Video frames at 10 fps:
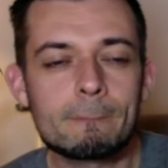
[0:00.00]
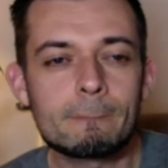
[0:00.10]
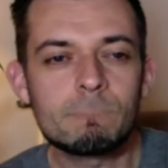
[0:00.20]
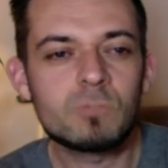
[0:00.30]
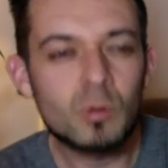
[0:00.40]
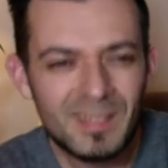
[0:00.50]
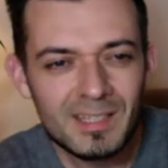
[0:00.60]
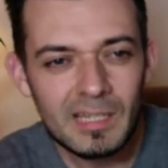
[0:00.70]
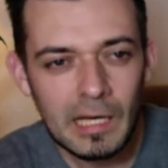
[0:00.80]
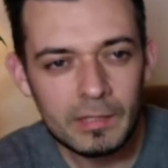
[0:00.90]
Vous croyez qu'il
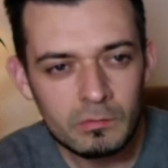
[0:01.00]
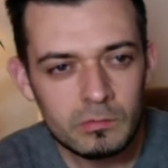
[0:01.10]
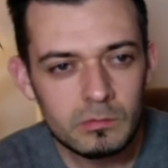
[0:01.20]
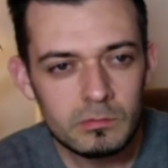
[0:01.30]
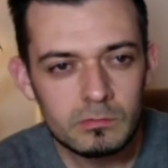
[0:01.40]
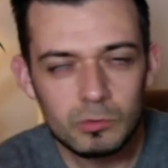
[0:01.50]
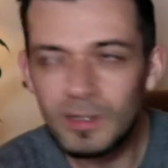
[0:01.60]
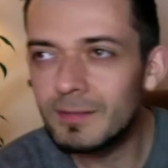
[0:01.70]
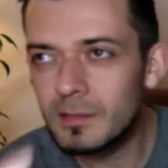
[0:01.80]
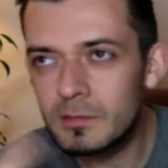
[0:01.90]
a un nom Vous croyez
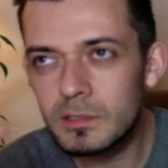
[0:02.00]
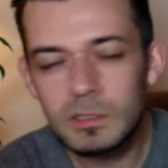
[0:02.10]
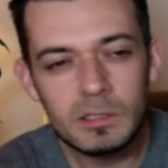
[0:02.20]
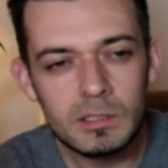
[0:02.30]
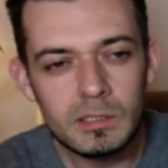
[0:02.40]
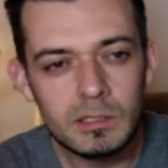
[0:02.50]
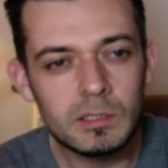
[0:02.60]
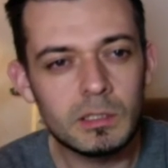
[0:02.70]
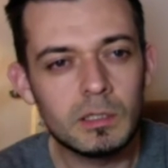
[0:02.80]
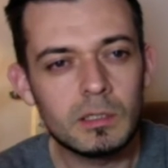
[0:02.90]
vraiment qu'il
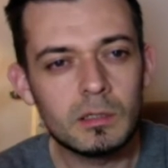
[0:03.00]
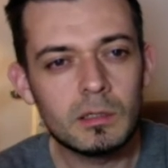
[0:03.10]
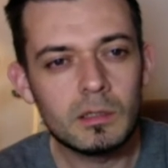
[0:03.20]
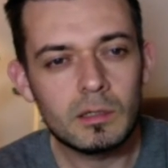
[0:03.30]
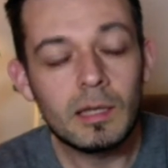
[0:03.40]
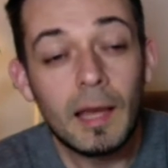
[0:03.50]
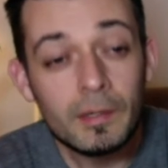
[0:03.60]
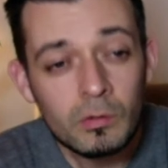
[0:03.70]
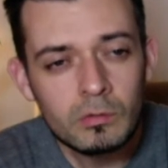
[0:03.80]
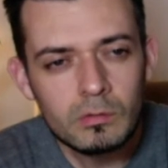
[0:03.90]
a un
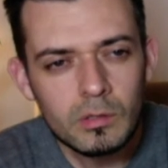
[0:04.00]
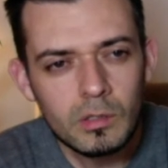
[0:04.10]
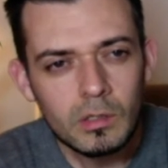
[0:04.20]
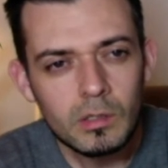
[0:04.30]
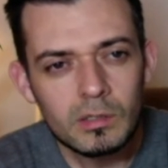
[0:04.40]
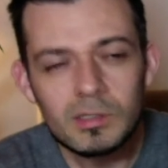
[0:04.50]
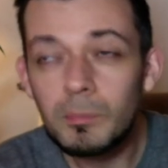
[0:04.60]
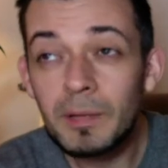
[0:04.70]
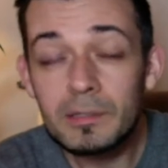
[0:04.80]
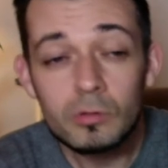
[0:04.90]
nom Qui
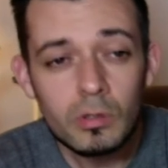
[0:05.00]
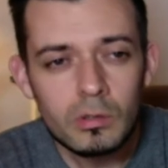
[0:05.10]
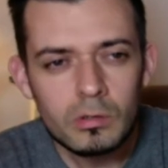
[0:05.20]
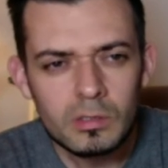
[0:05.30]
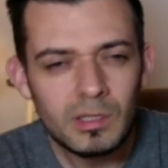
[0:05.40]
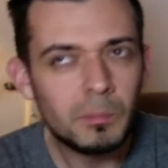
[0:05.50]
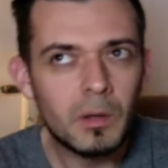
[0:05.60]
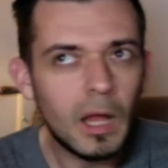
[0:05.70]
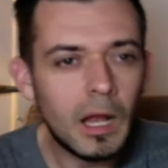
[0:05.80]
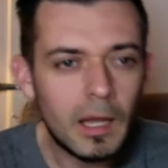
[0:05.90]
s'appelle Dieu Qui s'appelle
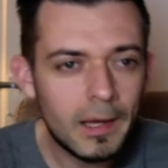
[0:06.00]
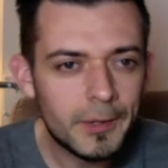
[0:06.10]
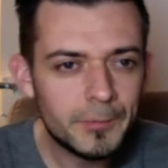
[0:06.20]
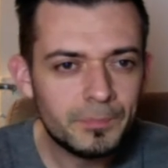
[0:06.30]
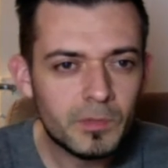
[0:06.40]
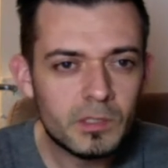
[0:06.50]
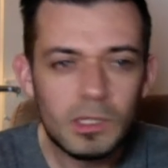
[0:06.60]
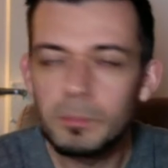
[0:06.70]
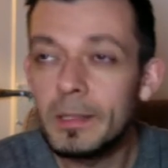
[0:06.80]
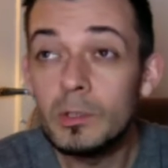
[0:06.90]
Allah Qui
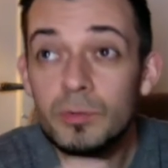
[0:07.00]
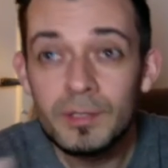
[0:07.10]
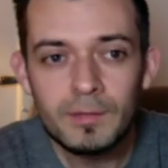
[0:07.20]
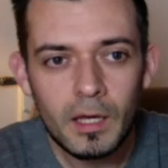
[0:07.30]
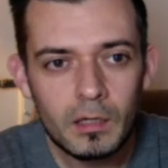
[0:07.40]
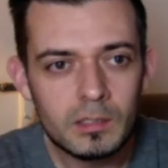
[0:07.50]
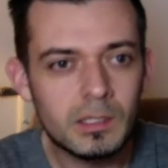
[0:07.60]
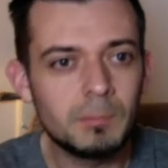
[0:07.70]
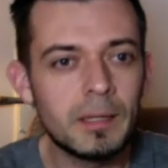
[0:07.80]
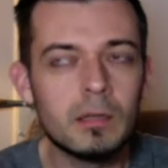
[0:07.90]
s'appelle l'univers Qui
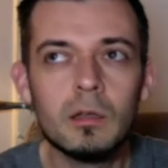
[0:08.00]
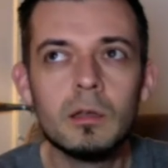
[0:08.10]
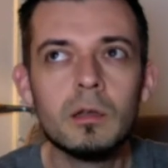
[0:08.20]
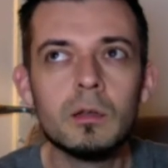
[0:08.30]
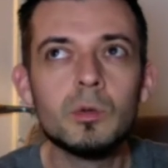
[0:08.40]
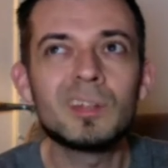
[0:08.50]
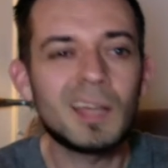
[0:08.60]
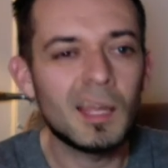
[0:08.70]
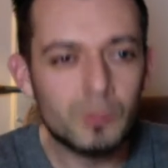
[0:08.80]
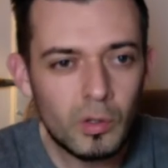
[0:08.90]
s'appelle le
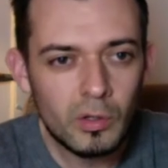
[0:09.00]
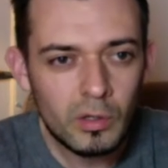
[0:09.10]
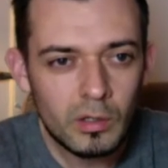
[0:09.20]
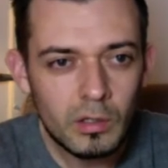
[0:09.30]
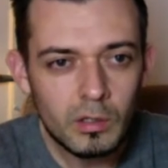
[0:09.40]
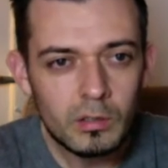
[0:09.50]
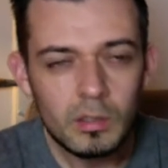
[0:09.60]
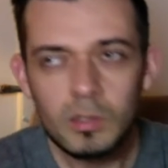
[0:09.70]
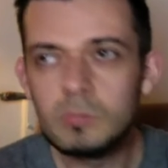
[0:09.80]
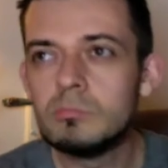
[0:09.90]
Créateur
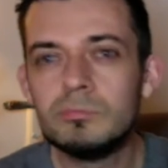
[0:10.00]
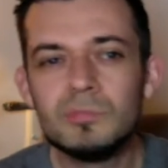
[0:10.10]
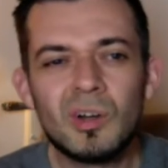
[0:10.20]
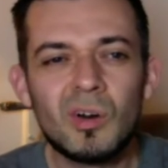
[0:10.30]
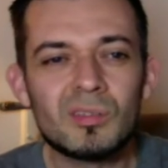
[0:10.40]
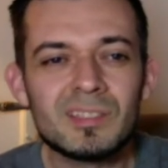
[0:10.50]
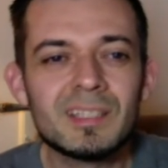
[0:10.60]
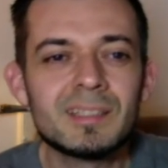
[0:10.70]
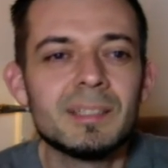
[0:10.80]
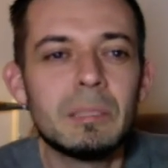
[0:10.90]
Non, ça
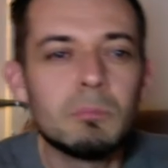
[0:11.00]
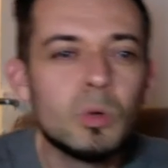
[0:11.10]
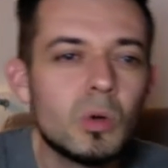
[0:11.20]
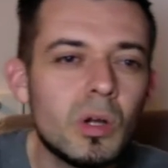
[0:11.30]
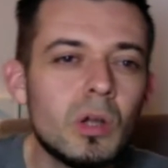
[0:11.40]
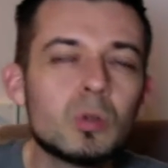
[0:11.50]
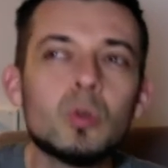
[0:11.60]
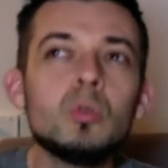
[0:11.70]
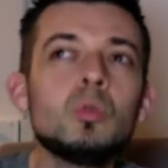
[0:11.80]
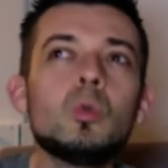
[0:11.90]
c'est des mots que
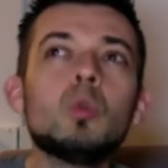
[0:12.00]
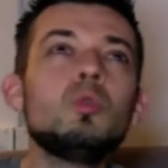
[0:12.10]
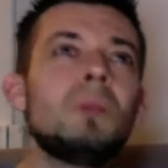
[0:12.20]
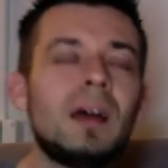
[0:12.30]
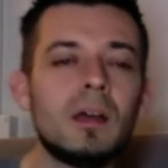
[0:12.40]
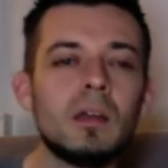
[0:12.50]
nous, humains,